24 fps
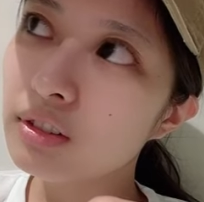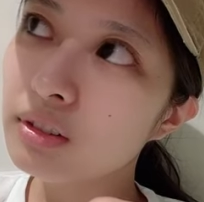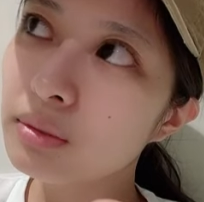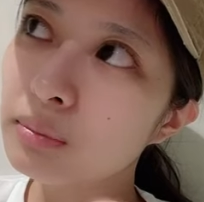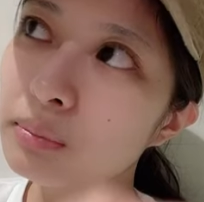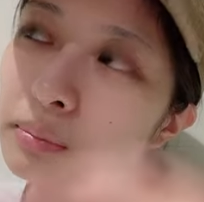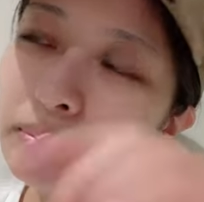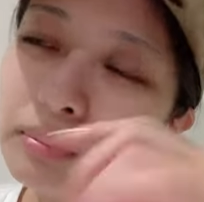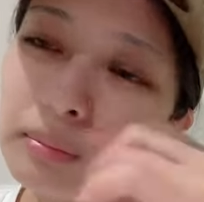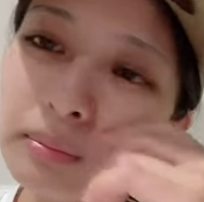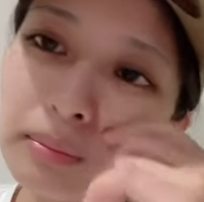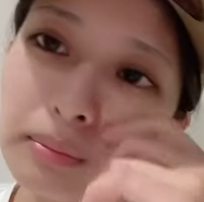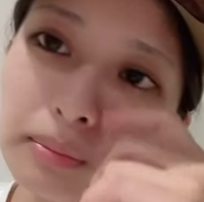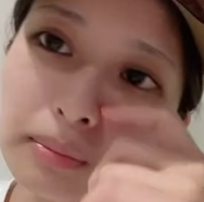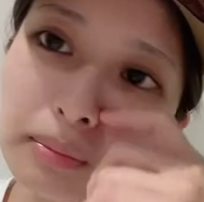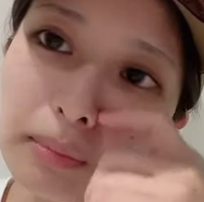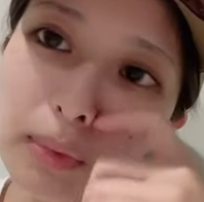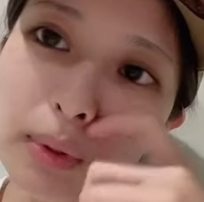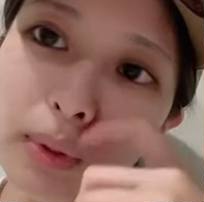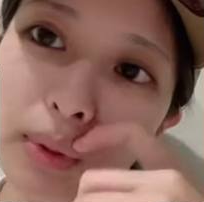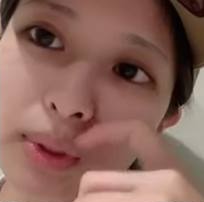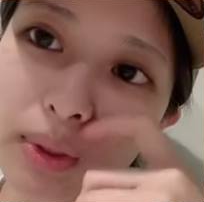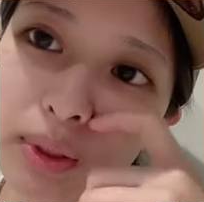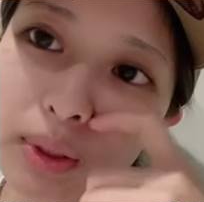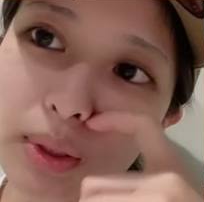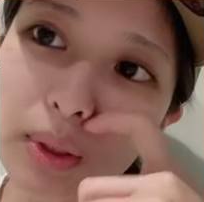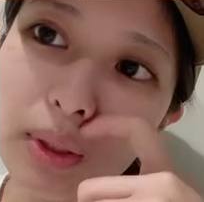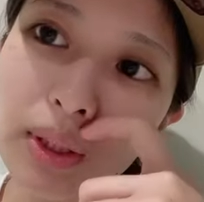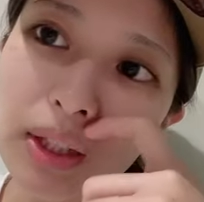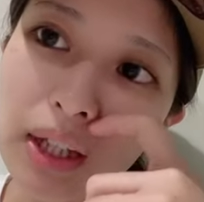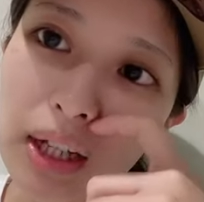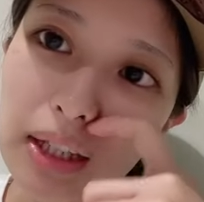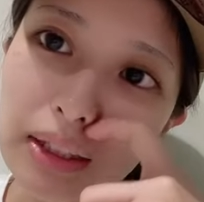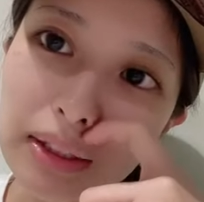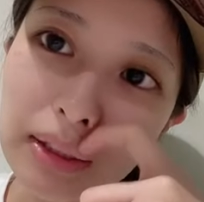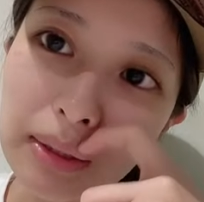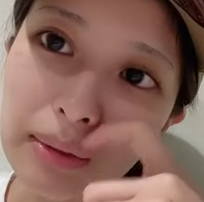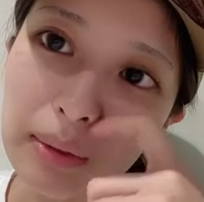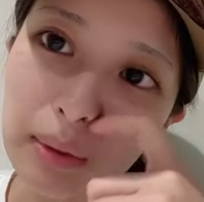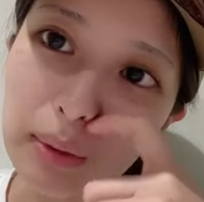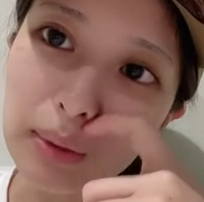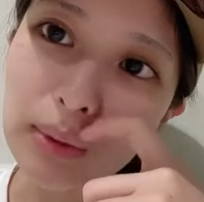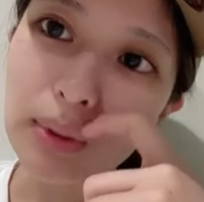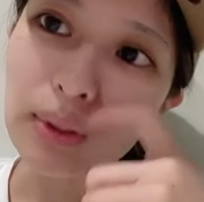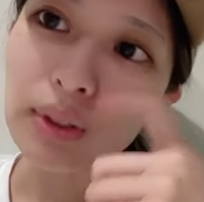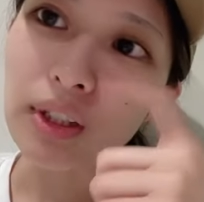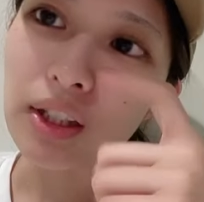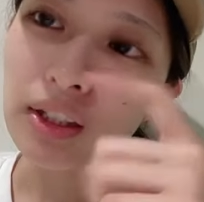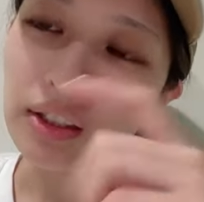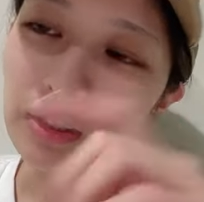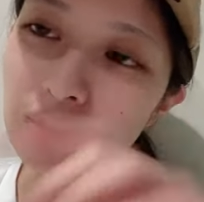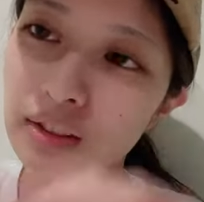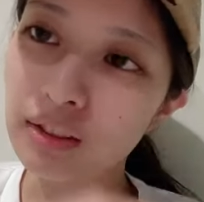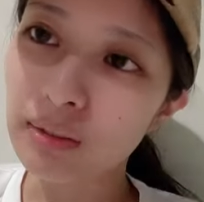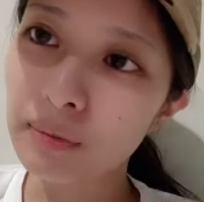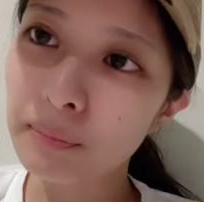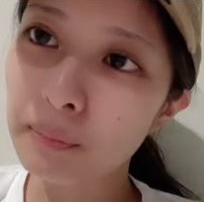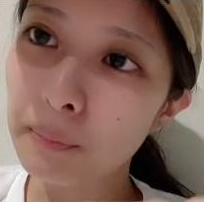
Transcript: うん、もうちょい朝は遅なる。